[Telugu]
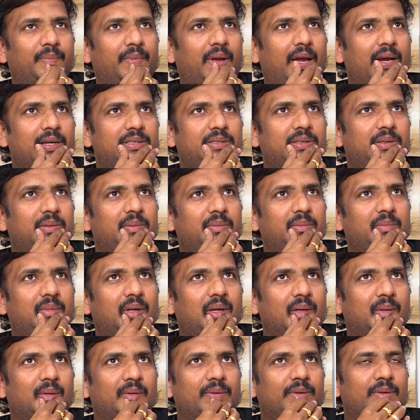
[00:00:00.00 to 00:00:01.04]
మ్యాక్సిమం
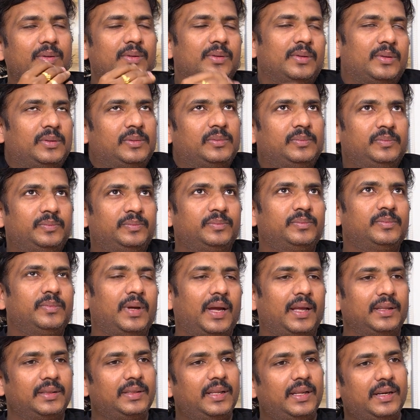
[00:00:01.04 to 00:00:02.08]
నాకు
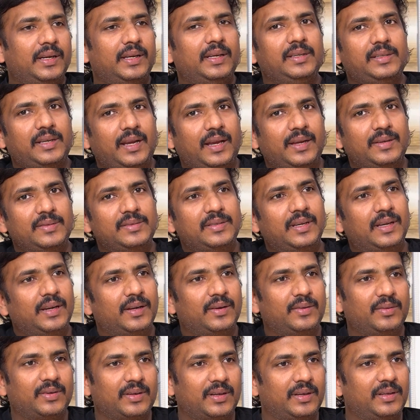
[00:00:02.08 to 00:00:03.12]
అందరికీ న్యాయం
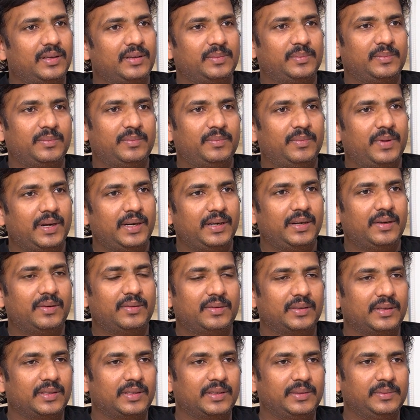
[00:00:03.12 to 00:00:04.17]
చేయాలని ఒక మైండ్లో
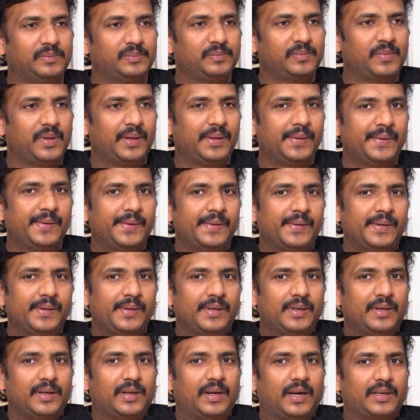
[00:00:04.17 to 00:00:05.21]
ఉంటుంది
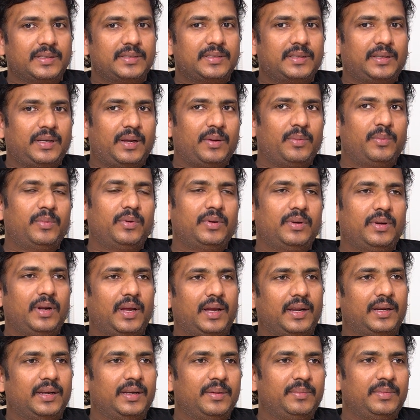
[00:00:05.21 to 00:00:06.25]
అన్స్టాపుల్
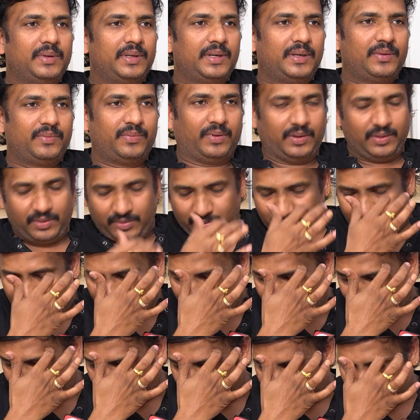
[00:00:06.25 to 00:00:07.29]
అన్లిమిటెడ్ ఫన్లో
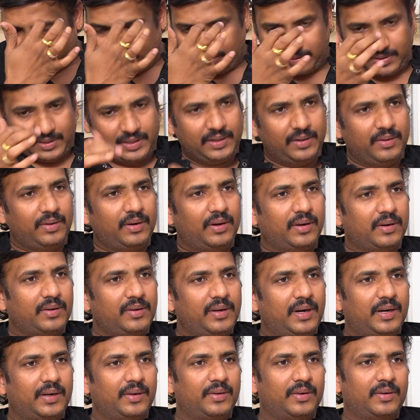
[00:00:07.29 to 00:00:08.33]
ఈడో
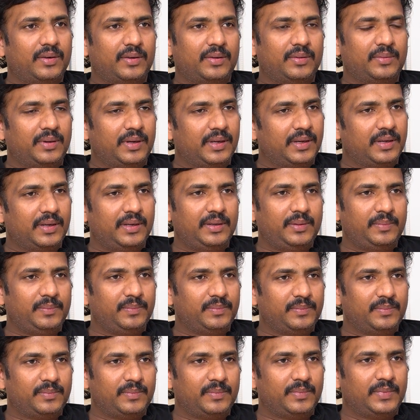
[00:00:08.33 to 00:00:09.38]
రకం ఆడో రకం లాగా
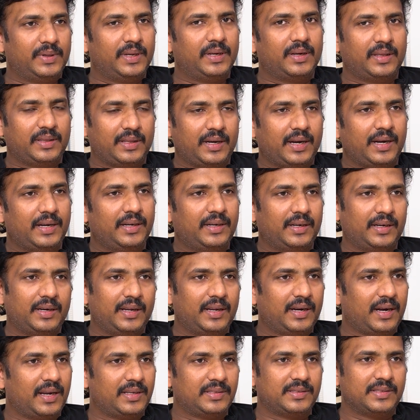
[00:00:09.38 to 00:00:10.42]
నేను అది
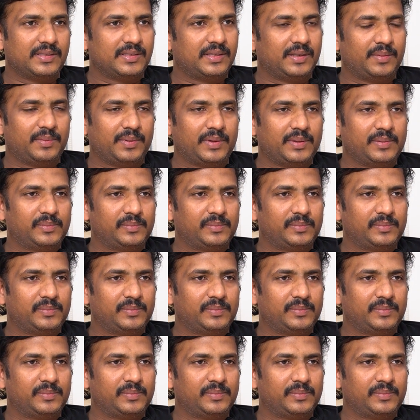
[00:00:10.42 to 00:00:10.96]
రైటర్గా రాసిన సినిమా